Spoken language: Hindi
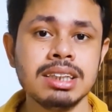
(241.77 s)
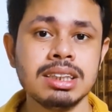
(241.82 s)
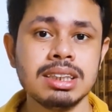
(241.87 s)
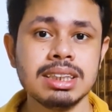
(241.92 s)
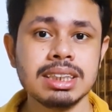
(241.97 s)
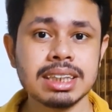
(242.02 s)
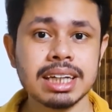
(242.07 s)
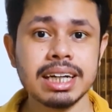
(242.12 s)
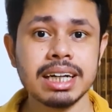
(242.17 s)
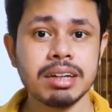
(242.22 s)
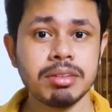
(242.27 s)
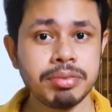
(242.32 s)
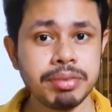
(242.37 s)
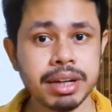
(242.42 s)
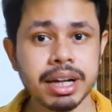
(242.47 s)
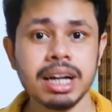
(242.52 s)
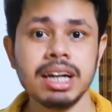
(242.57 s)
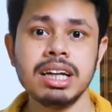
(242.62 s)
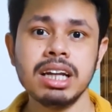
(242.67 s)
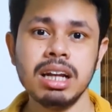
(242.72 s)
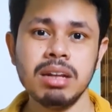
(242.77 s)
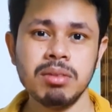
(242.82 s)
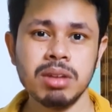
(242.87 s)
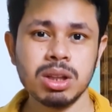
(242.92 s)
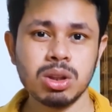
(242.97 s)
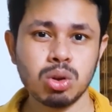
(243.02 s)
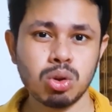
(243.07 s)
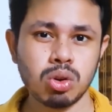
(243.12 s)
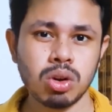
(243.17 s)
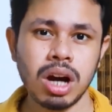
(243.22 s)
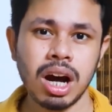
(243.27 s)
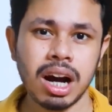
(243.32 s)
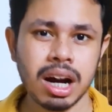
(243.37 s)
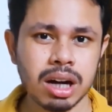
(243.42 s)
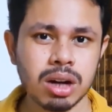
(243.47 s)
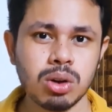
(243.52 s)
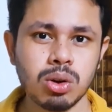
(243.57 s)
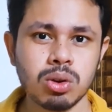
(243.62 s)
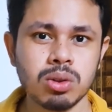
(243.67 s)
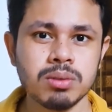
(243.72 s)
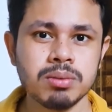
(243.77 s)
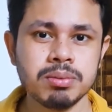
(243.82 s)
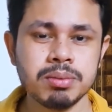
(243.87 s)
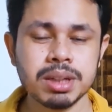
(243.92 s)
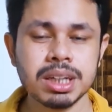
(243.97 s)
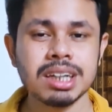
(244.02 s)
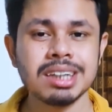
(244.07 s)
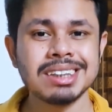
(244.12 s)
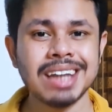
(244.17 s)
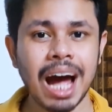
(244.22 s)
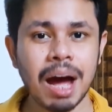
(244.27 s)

जिसका डिफिकल्टी लेवल थोड़ा हार्ड हो बिकॉज